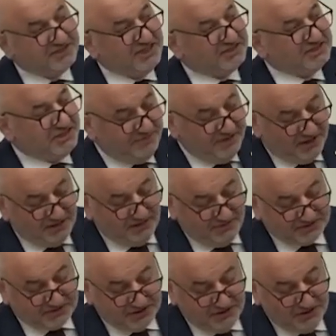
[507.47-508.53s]
gerçekçi bir
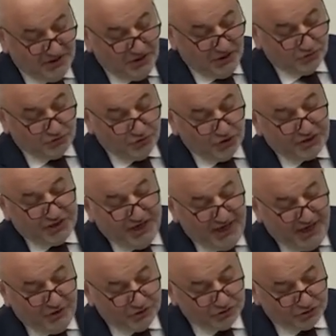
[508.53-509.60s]
adım atın.
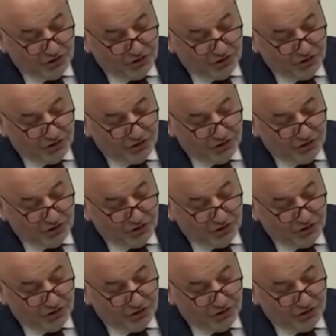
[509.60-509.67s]
Türkiye